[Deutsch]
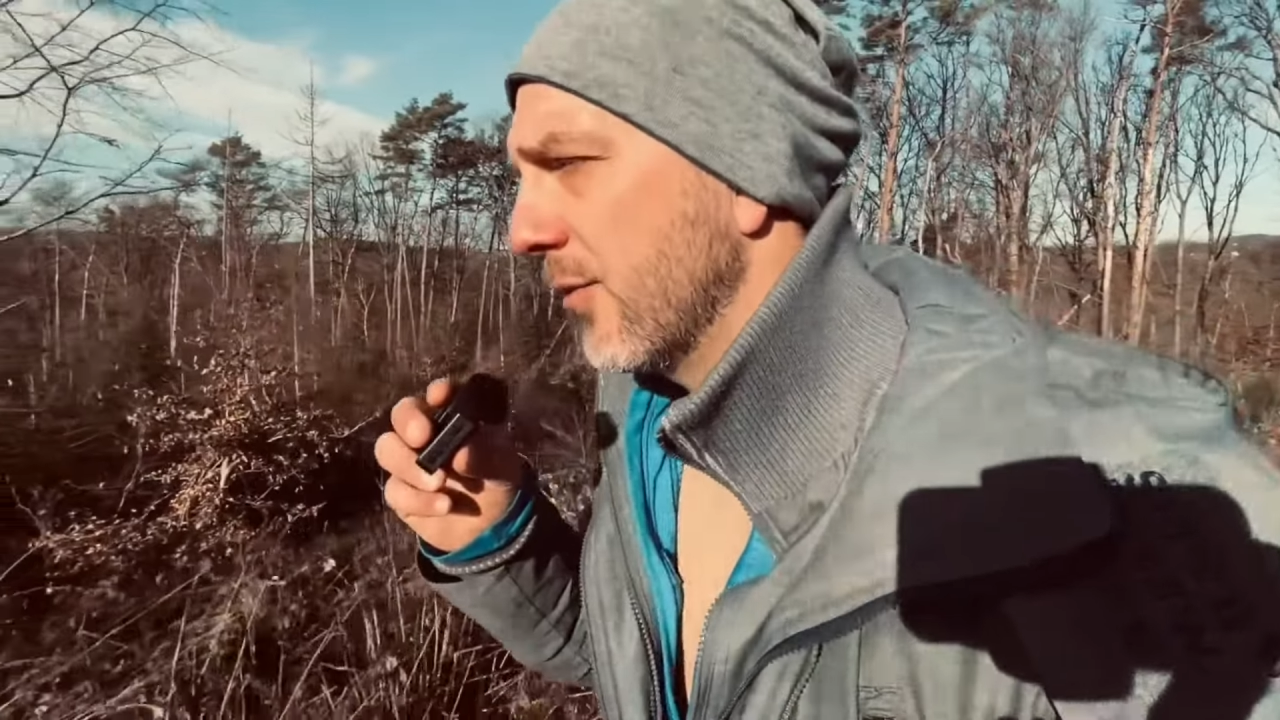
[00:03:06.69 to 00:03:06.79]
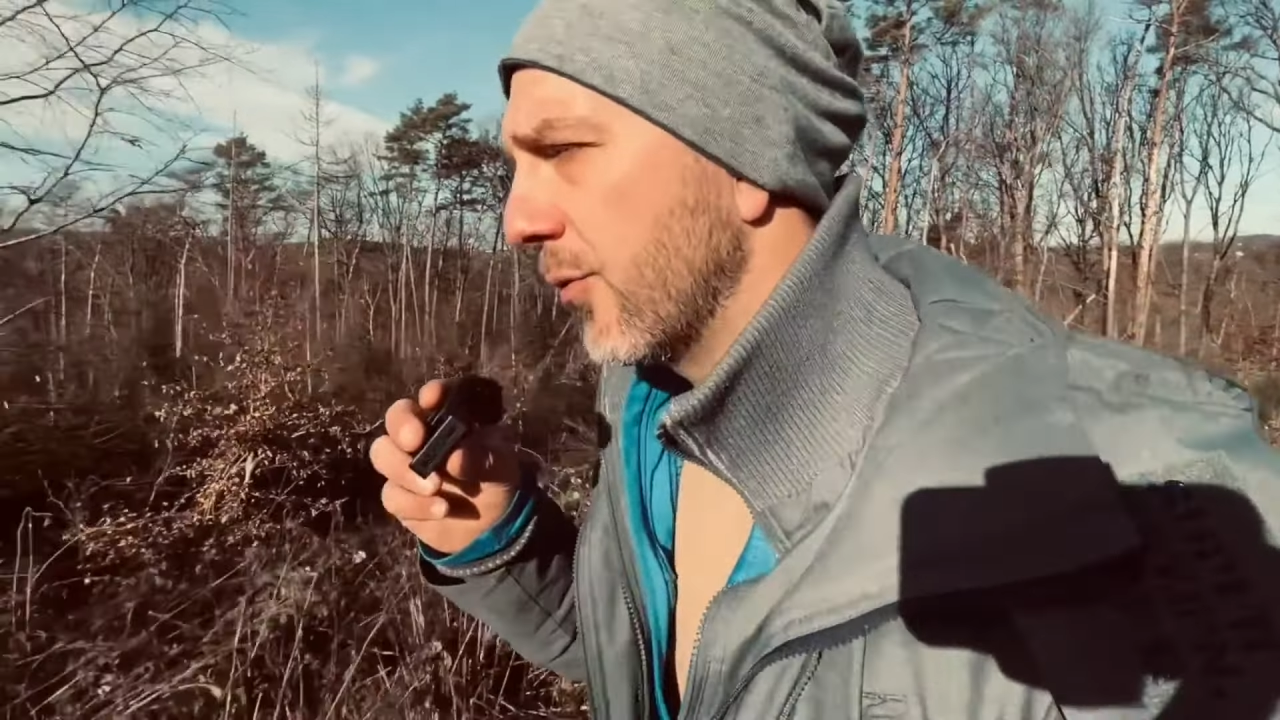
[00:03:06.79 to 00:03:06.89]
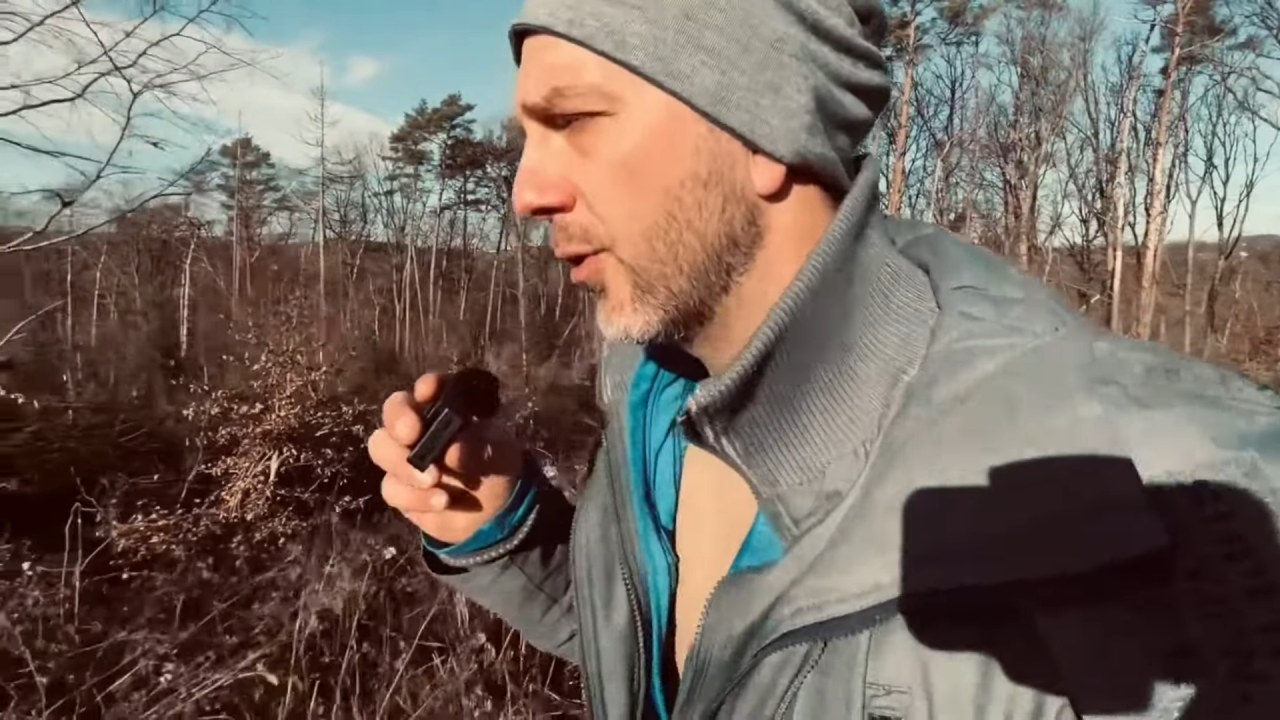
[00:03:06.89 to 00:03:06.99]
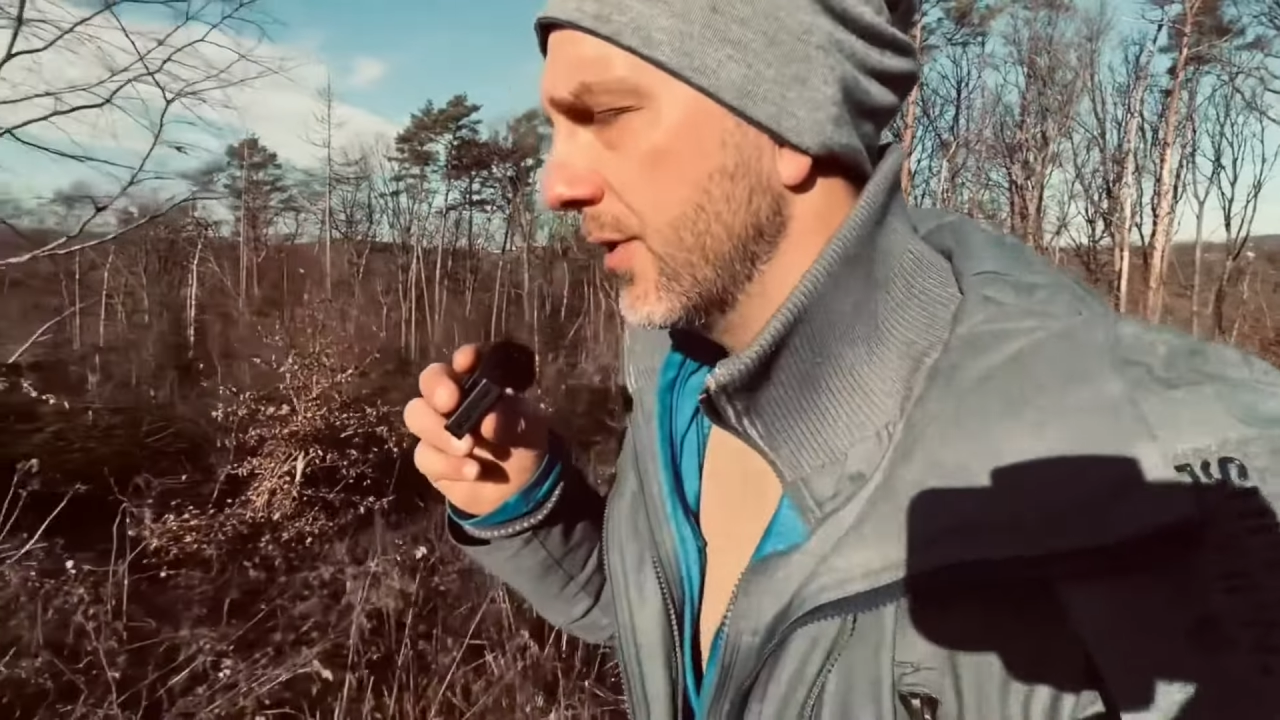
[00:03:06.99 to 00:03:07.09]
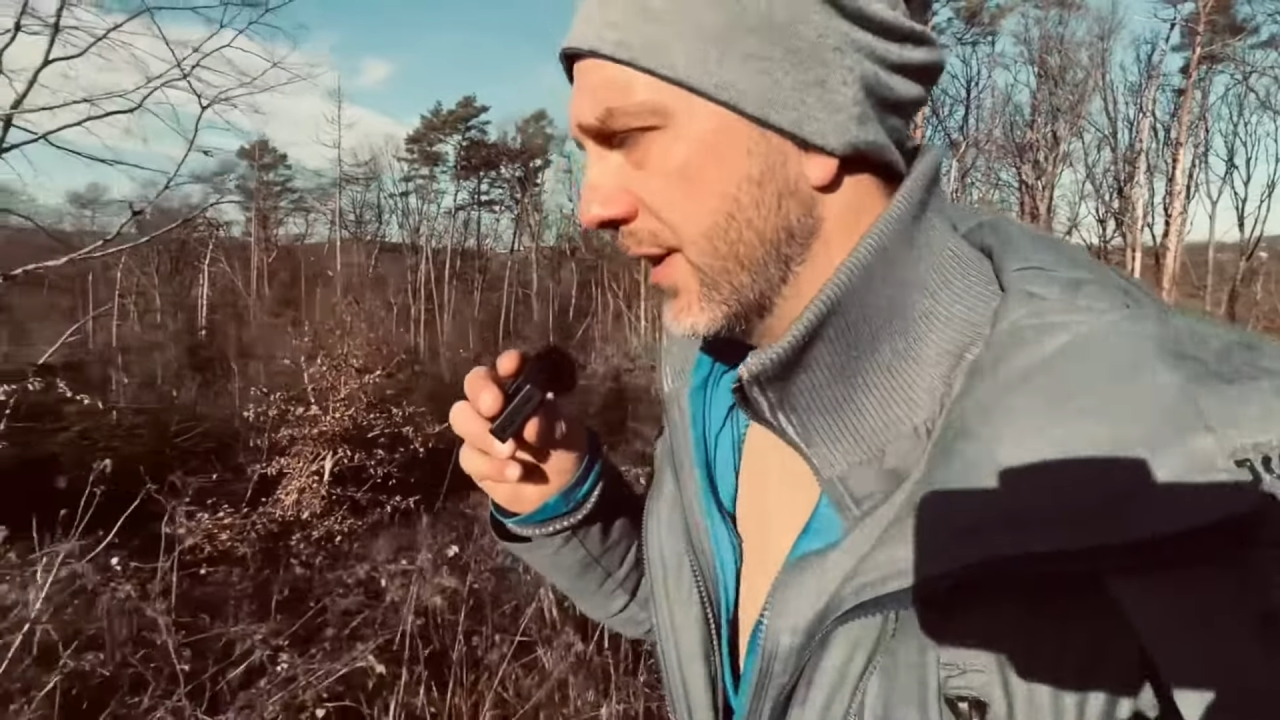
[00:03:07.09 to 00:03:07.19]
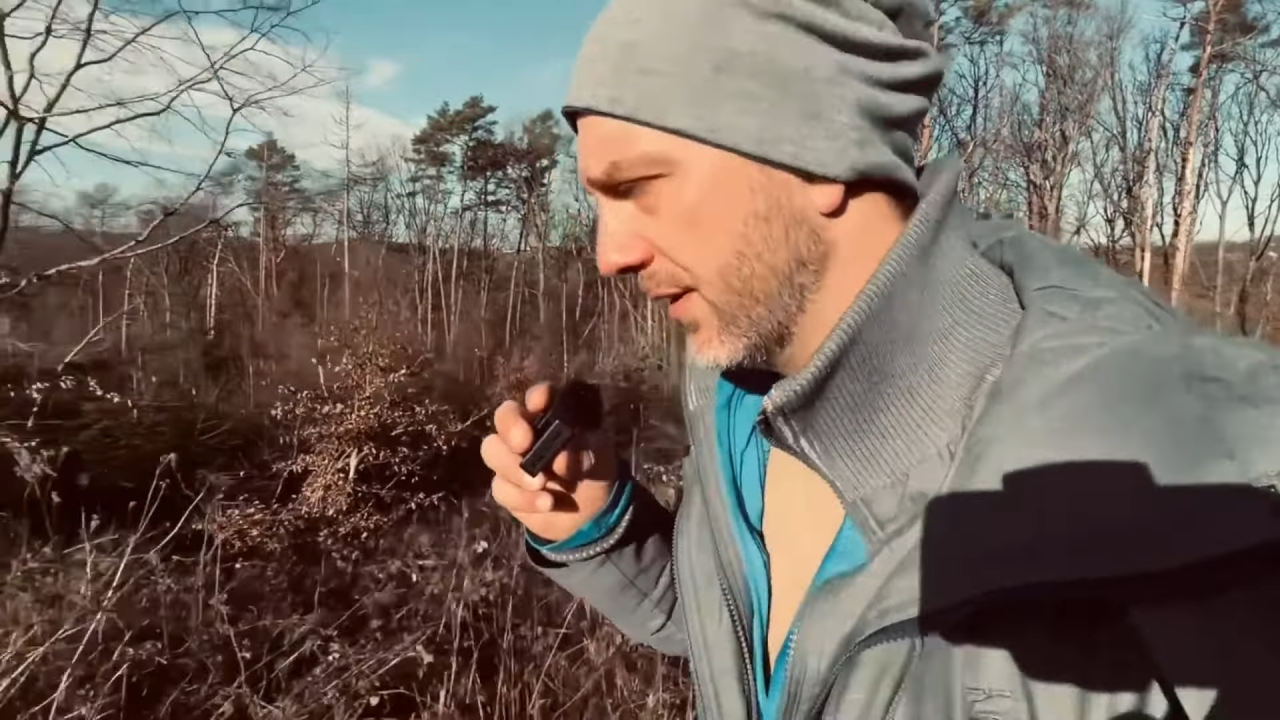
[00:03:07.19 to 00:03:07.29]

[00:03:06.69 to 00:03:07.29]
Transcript: folgende